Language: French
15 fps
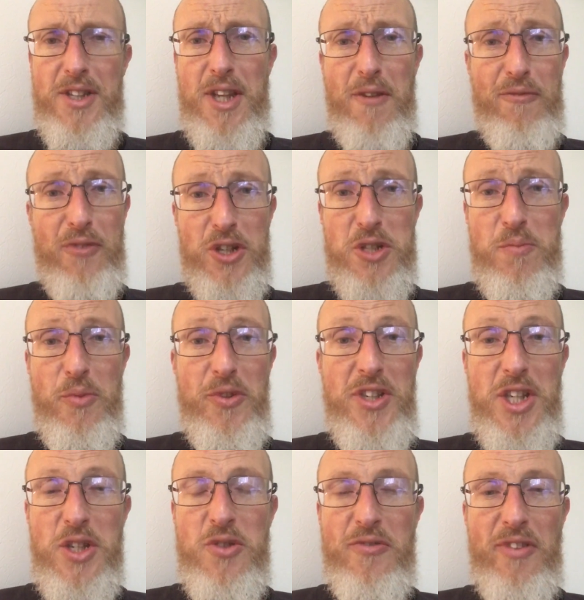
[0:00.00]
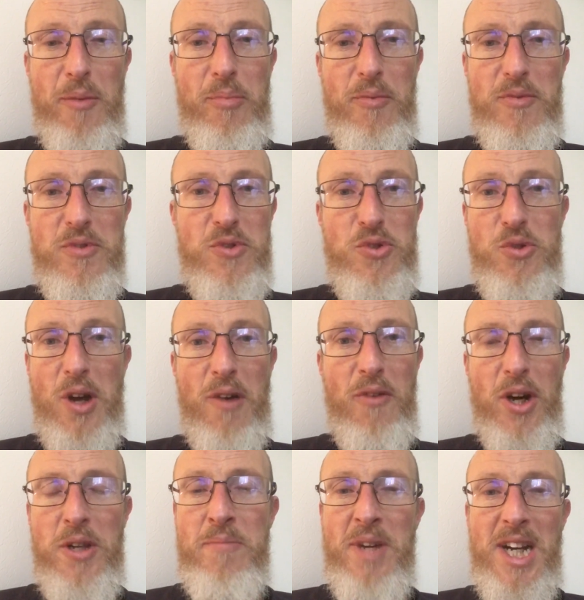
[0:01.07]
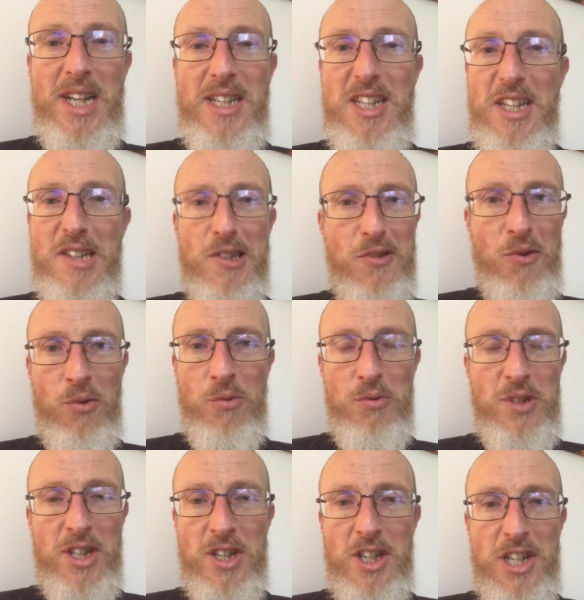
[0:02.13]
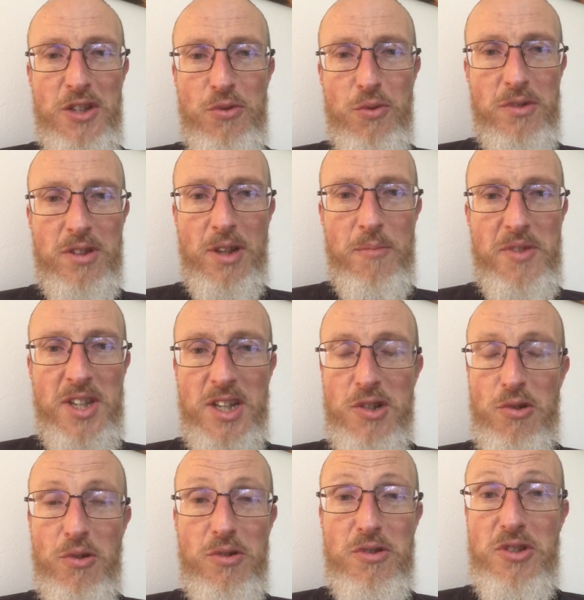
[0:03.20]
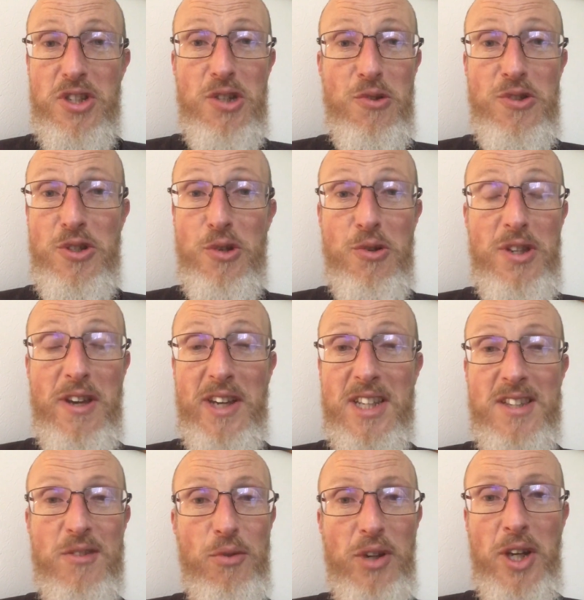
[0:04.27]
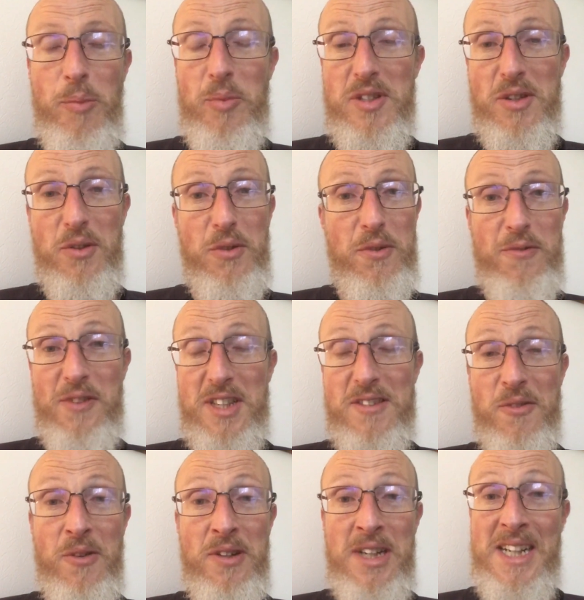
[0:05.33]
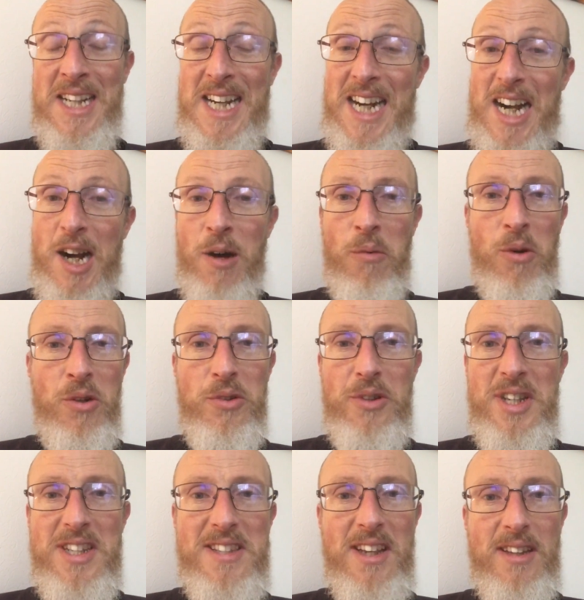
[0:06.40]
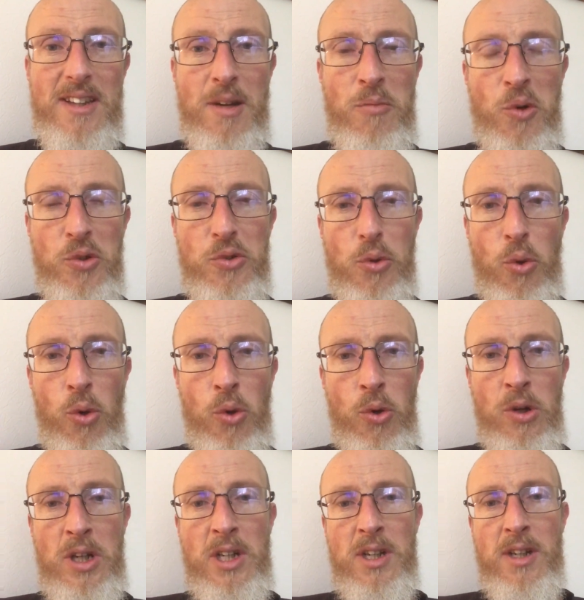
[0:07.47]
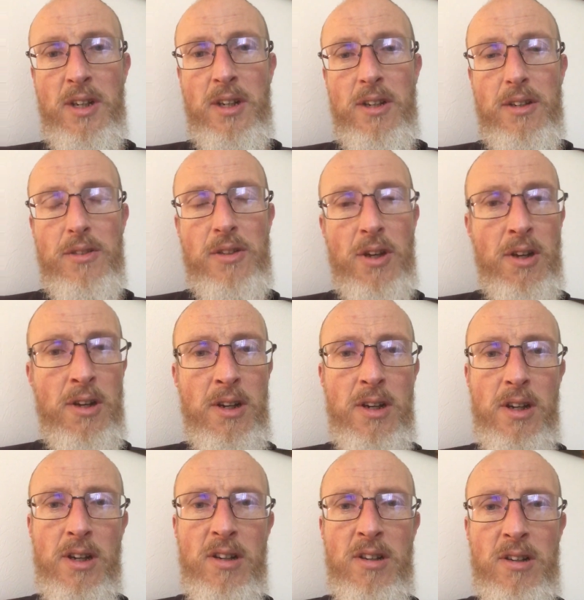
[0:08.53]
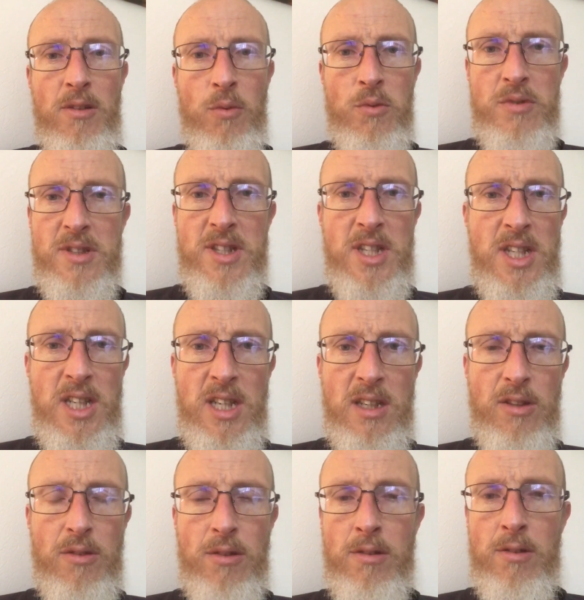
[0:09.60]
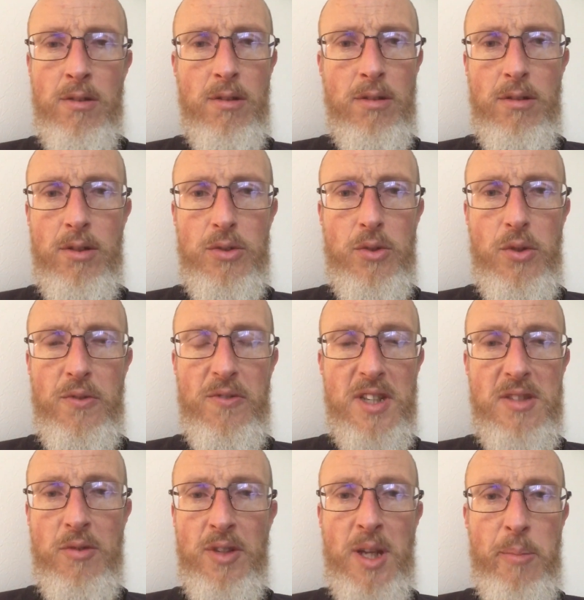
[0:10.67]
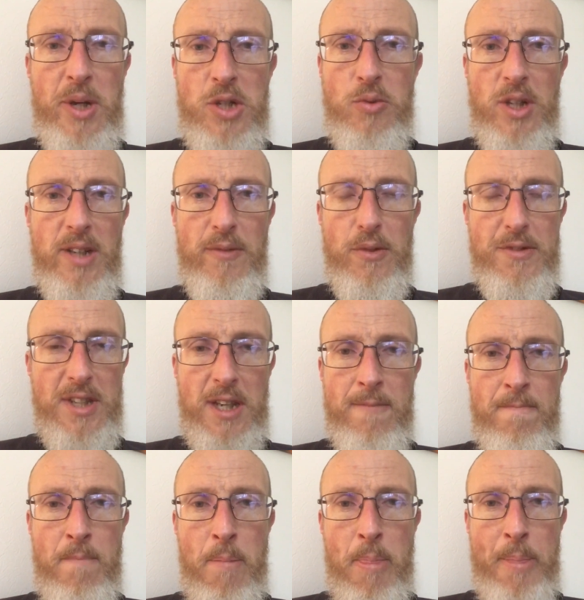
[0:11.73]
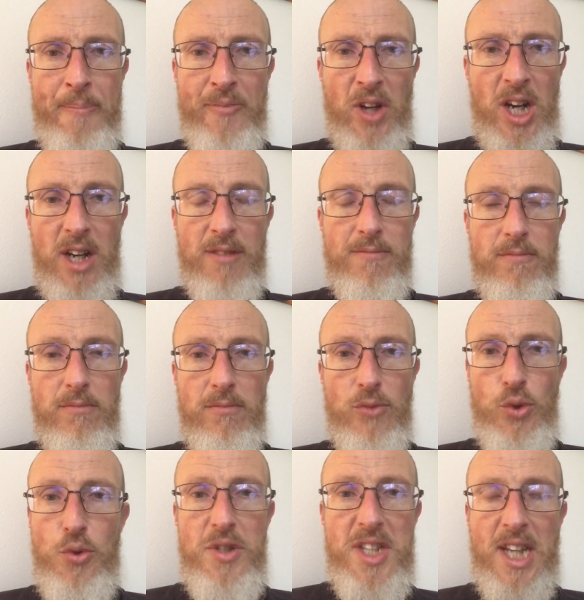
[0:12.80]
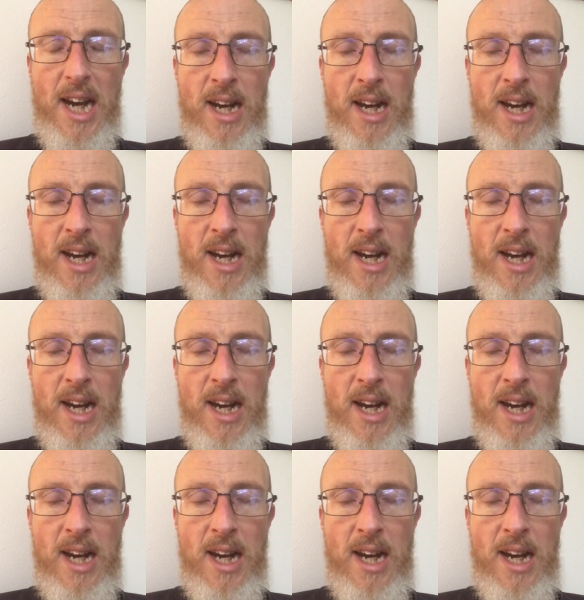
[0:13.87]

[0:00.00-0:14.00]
des fois, je me dis que je, fais, je dois avoir une malédiction ou des, choses comme ça. Je le, je, dis avec sourire parce que de toute façon, à un moment donné, c'est tellement trop que on se dit que de toute façon, on n'a pas le choix d'avancer. Voilà, jusqu'à